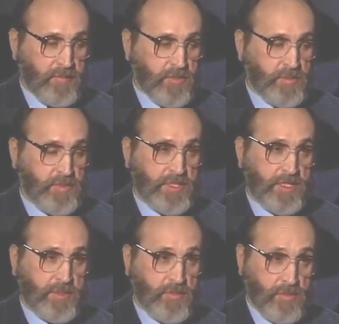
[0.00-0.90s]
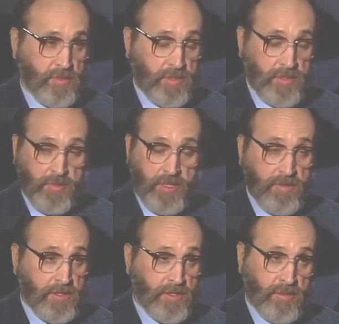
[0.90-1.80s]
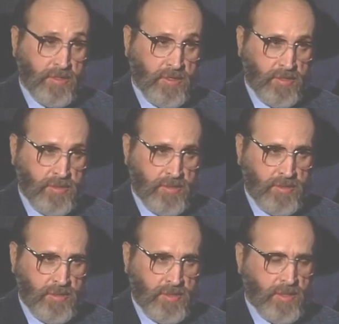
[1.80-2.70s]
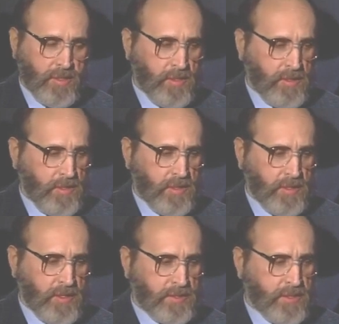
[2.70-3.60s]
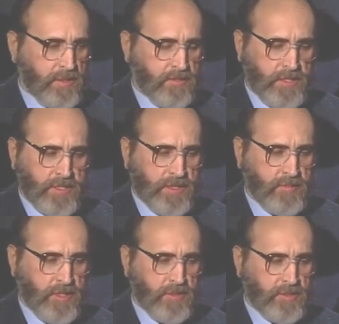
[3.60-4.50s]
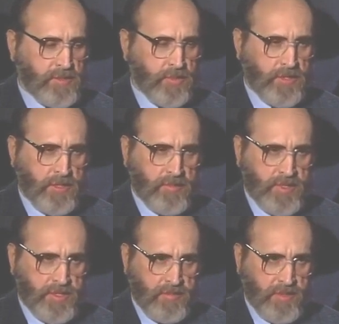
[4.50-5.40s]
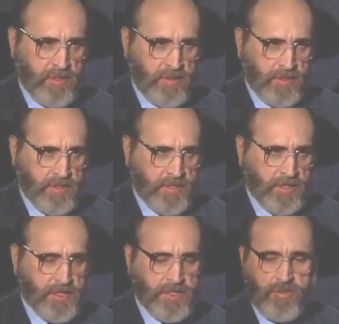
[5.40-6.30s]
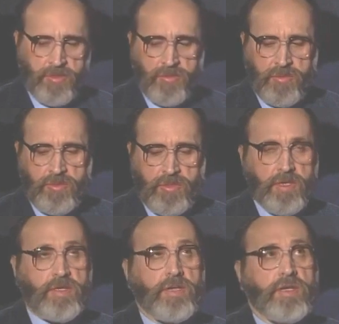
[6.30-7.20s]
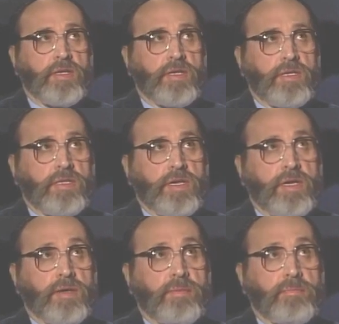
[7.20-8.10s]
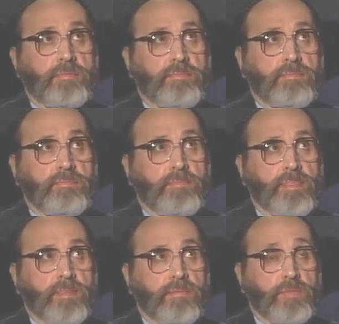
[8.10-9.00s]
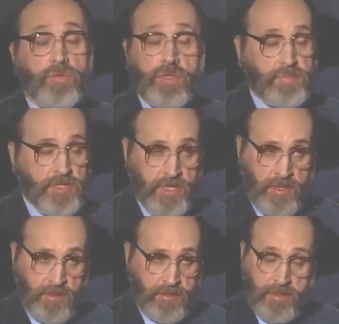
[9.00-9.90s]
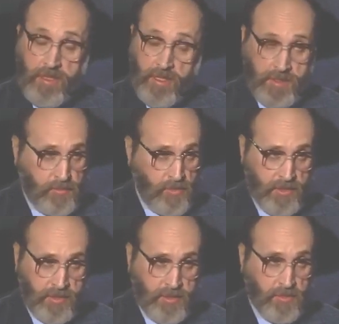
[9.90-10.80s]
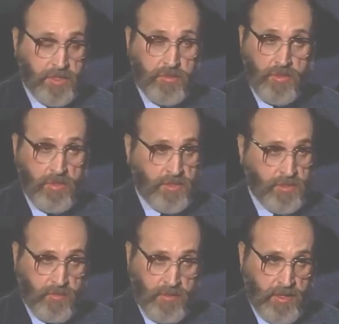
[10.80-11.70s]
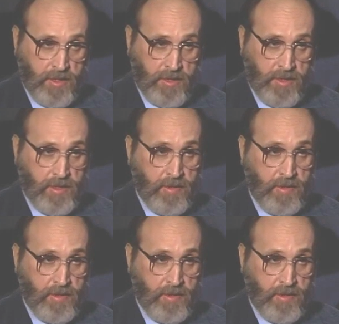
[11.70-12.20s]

Потому что с 1957 -го года это были не, не только рекорды. Я тогда стал в 60 году депутатом Совета, до 64 -го года. Я много печатался не о спорте, очень много выступал.